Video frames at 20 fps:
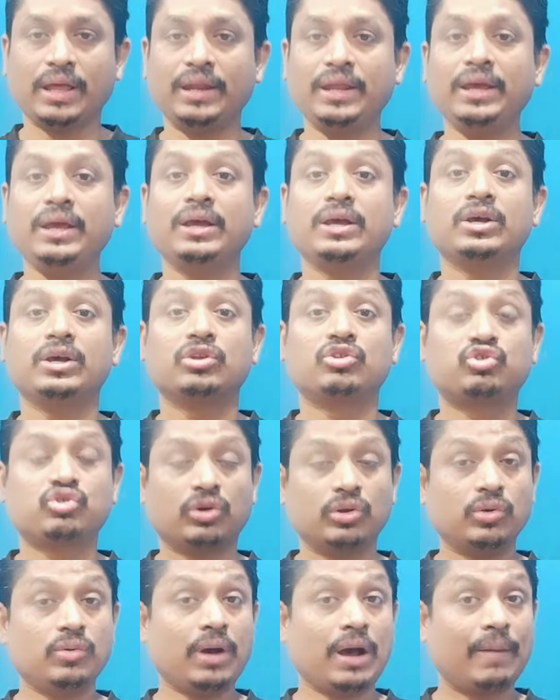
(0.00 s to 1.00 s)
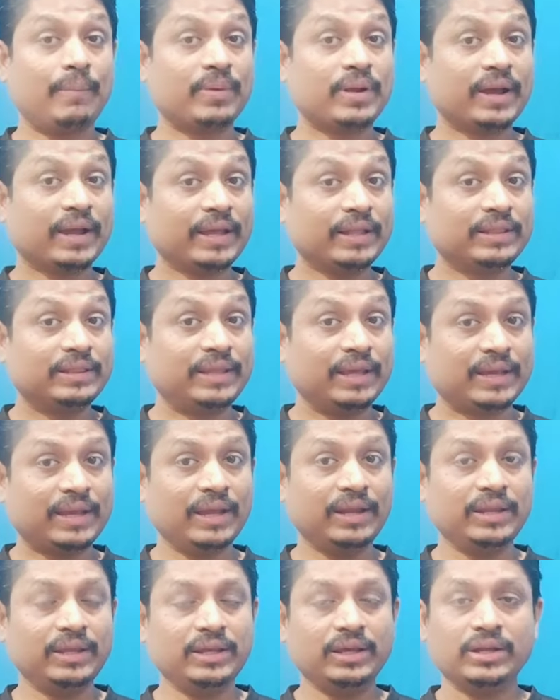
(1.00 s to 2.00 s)
তাহলে চলো আমরা আগে
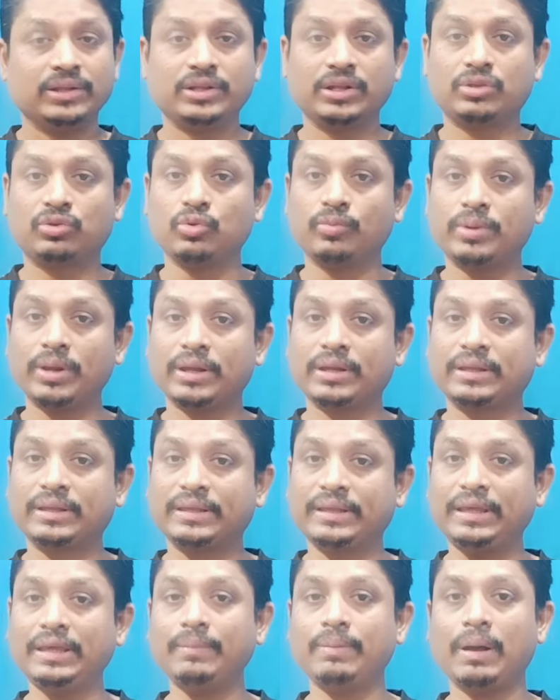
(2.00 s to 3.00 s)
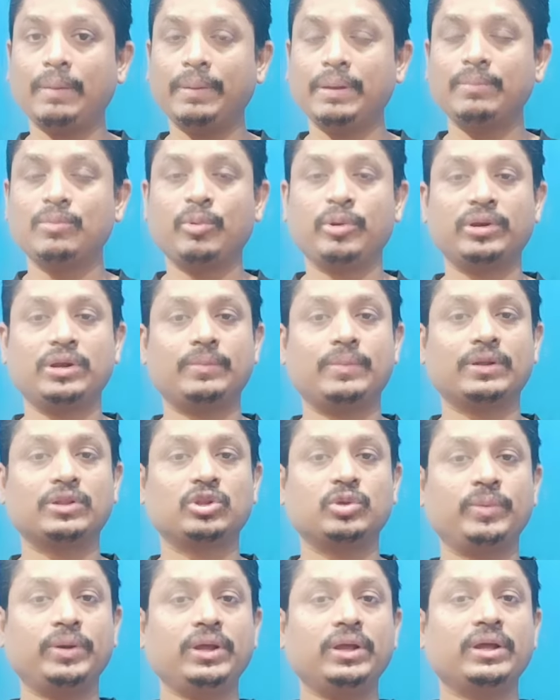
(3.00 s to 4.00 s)
দেখে নিই যে তোমরা কিভাবে মোবাইলের
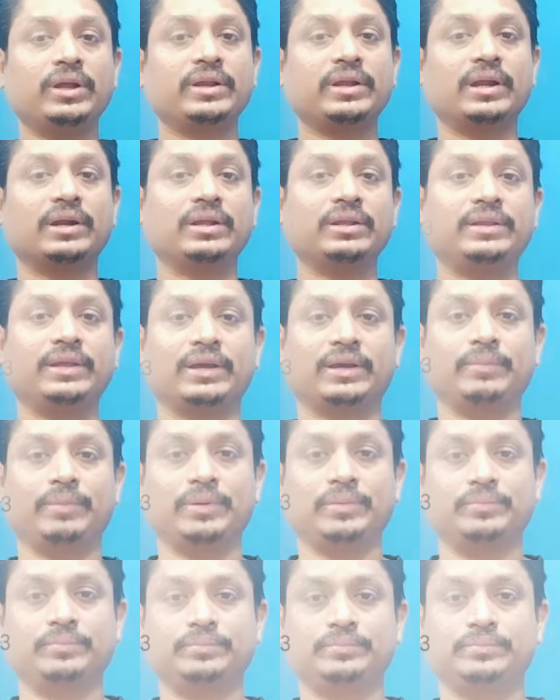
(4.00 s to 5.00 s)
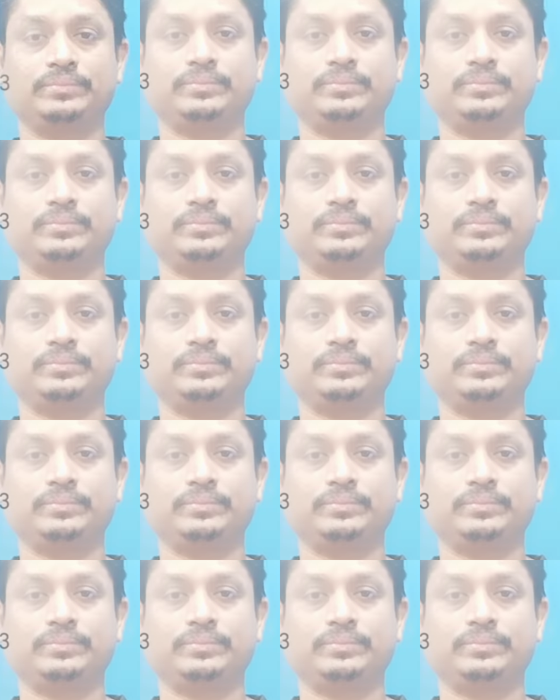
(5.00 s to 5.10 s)
মাধ্যমে রেজাল্টটি দেখবে